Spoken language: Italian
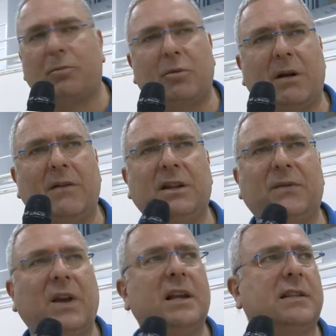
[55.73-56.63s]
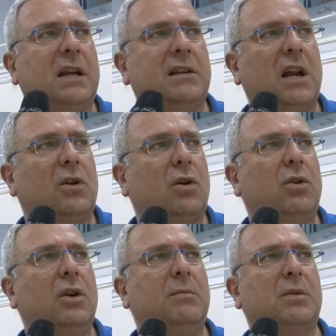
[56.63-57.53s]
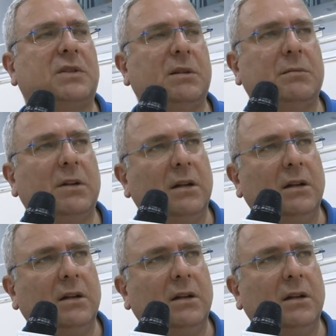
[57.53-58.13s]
più bravi in difesa che ti raccolgono l'impossibile.